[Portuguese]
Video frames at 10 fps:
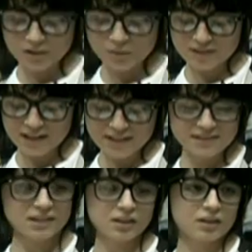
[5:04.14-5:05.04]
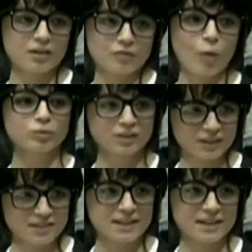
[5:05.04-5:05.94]
não sei se
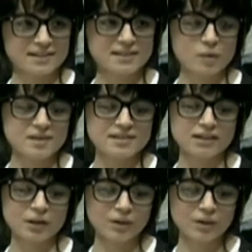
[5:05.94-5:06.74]
voltando essa questão assim, não